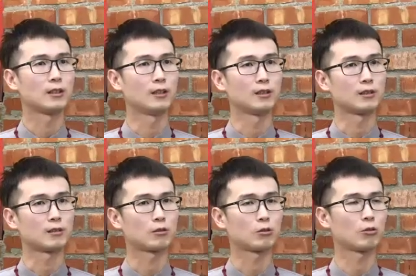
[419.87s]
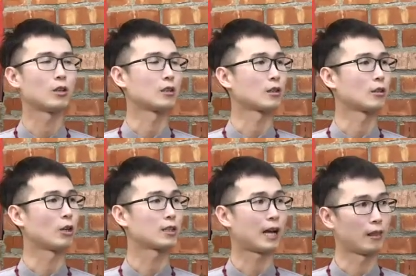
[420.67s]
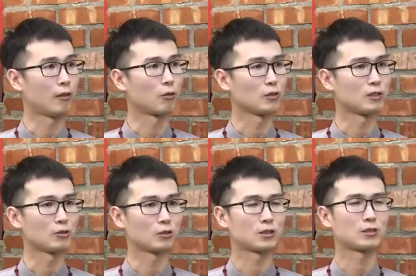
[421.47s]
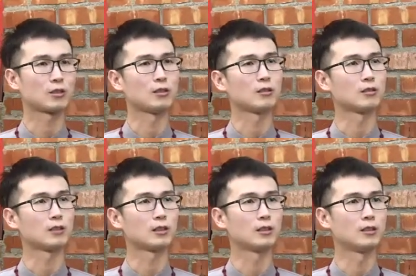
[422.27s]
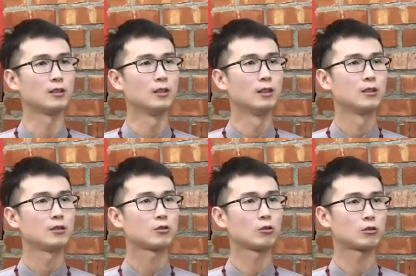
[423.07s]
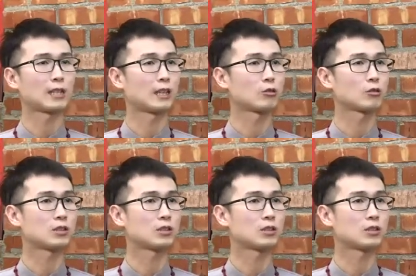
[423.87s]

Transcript: 呃，都很很快谈拢，就成那个，就大家都